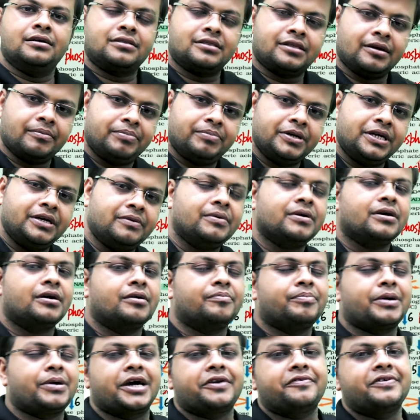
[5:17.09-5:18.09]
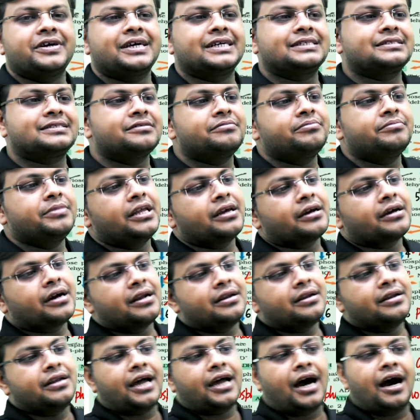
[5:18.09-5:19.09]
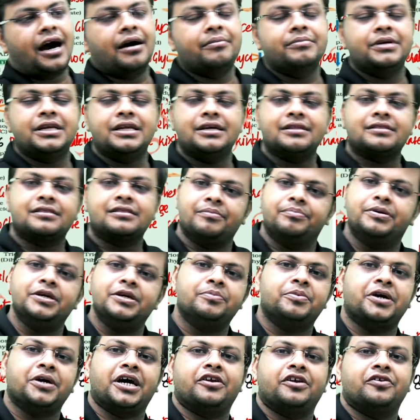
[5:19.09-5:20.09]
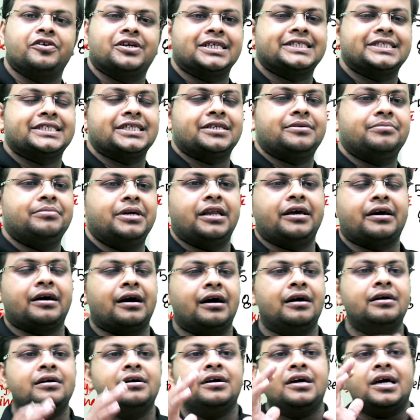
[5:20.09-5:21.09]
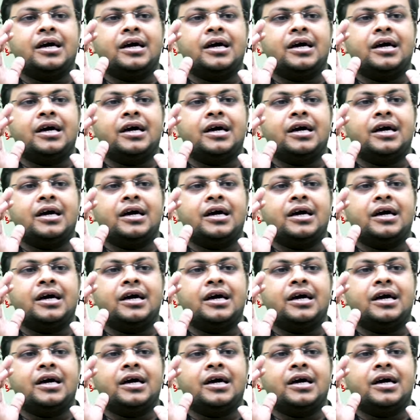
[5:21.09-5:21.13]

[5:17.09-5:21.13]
तब भी पायरविक एसिड मिलेगा ना मिले तब भी पायरविक एसिड मिलेगा